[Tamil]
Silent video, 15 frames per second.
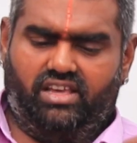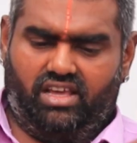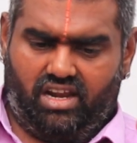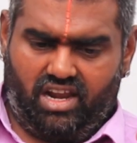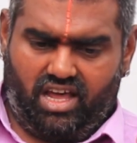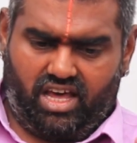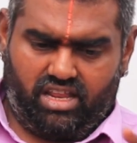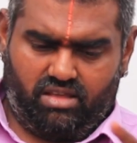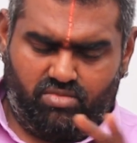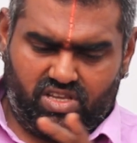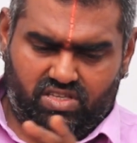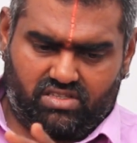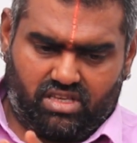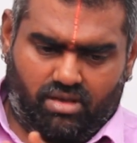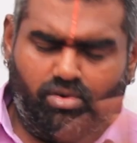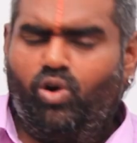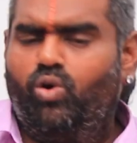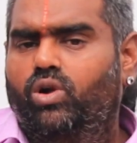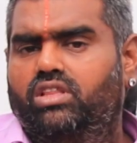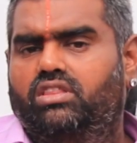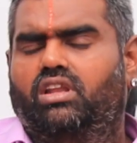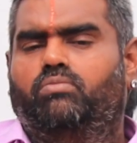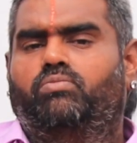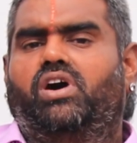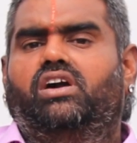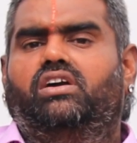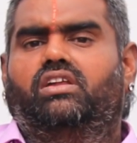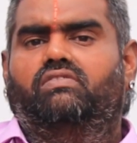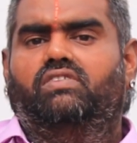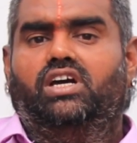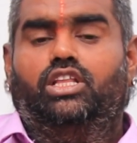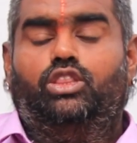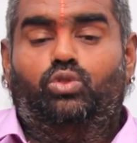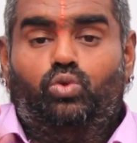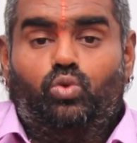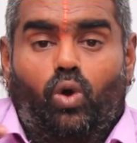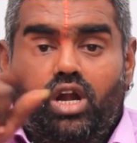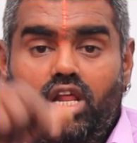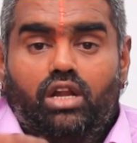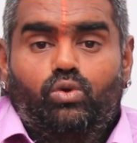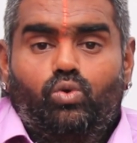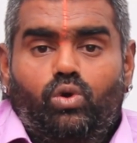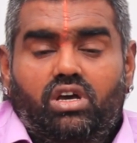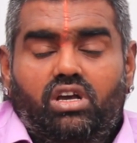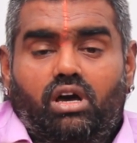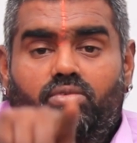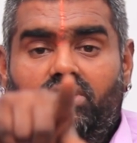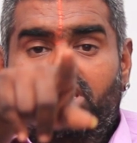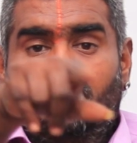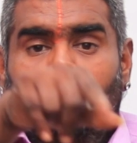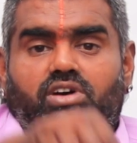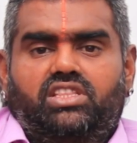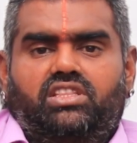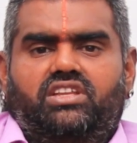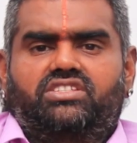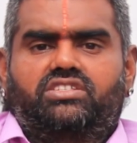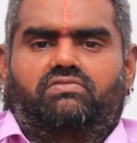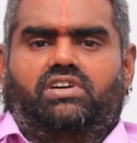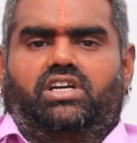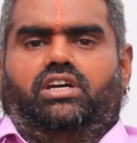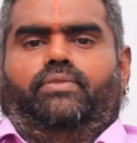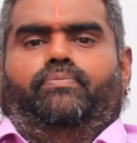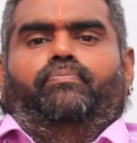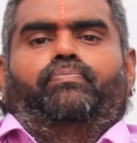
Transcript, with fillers: எல்லாரையுமே சமகோணத்தில் பார்க்குறவங்க தொழில் நுணுக்கம் அதிகமாக தெரிஞ்சவங்க